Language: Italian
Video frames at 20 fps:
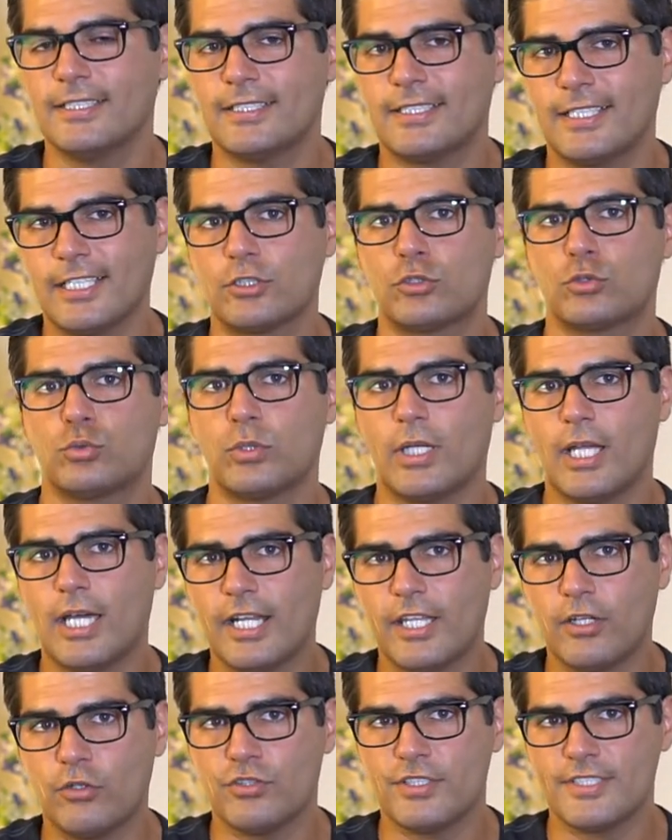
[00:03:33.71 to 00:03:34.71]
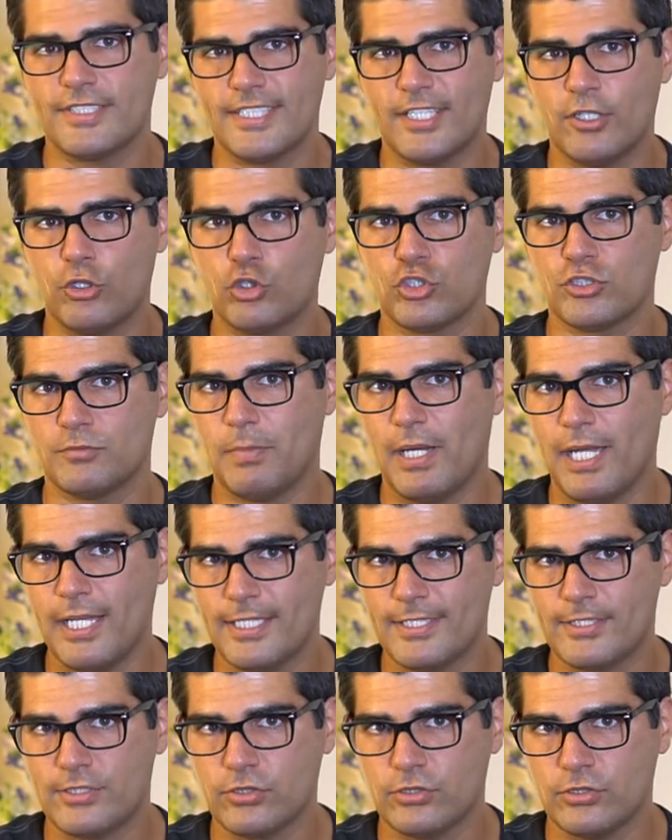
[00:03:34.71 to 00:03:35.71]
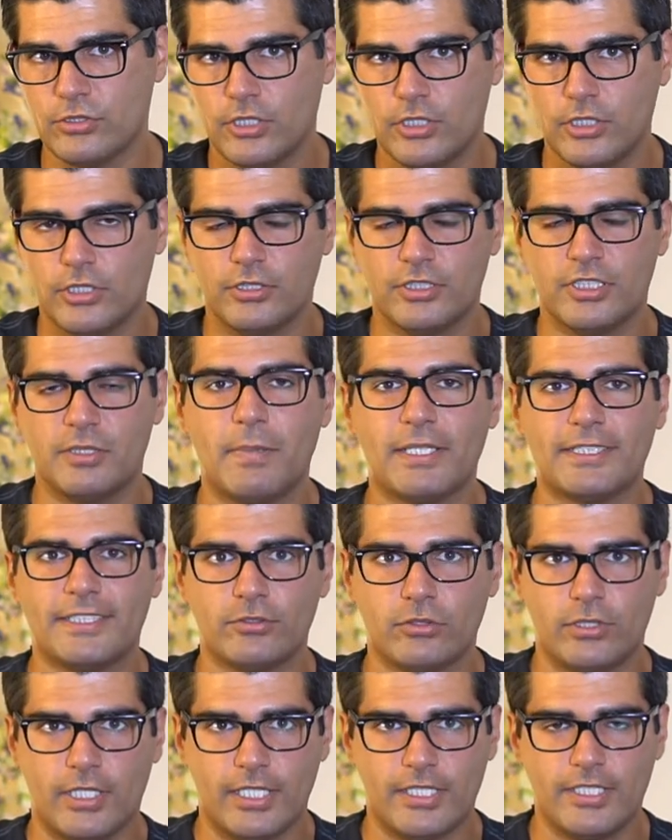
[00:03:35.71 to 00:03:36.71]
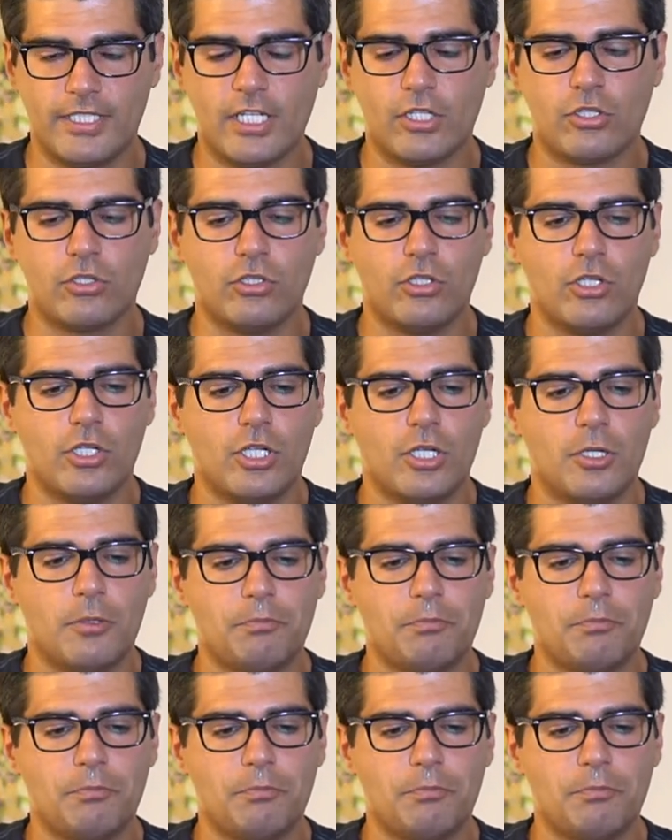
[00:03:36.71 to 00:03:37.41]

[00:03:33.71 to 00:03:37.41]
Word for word: catturare ogni singolo sbalzo di battito cardiaco